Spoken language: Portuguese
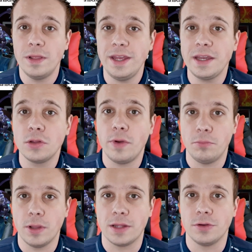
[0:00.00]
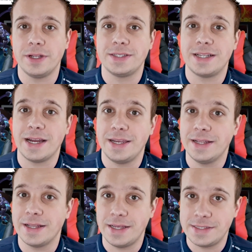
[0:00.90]
link do emulador está aqui
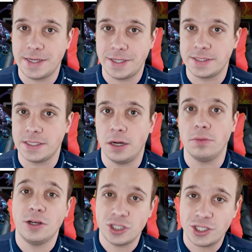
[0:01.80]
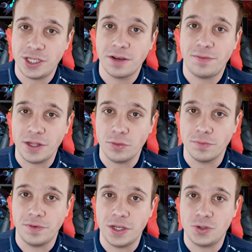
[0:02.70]
na descrição. Eu já tinha feito um
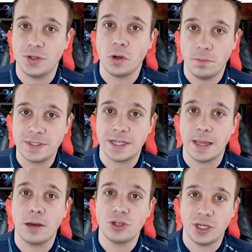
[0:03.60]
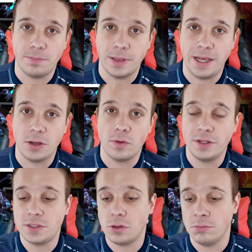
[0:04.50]
vídeo de como instalar o SharePlay quando
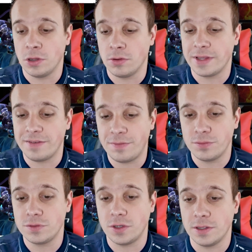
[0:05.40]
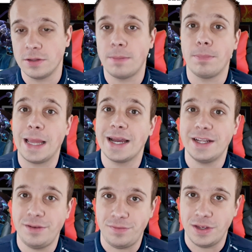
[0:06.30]
esse computador estava funcionando a placa
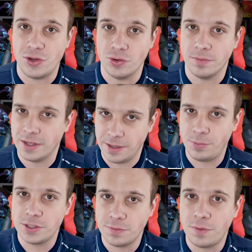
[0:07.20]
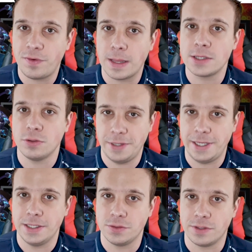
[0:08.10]
de vídeo. Depois eu vou falar sobre
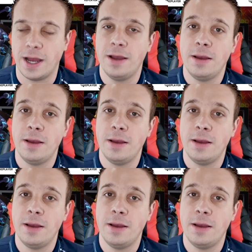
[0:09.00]
isso, tá?